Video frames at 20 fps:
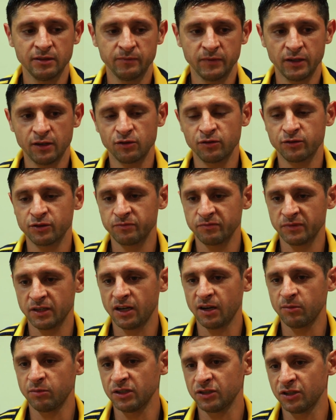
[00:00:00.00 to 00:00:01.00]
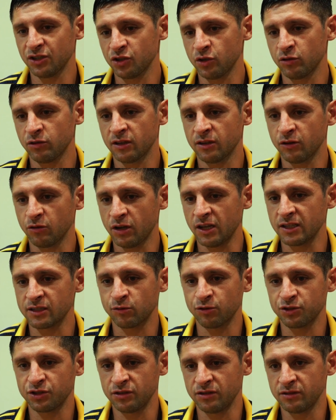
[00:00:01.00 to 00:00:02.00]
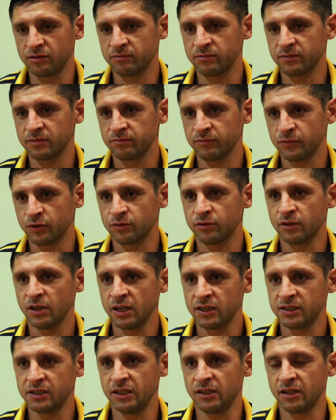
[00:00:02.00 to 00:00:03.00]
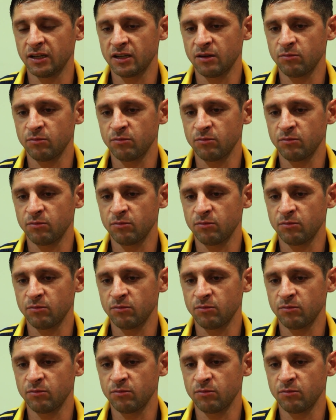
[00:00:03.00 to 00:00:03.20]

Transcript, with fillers: Игра была тяжелая, Луганск очень ну, сильная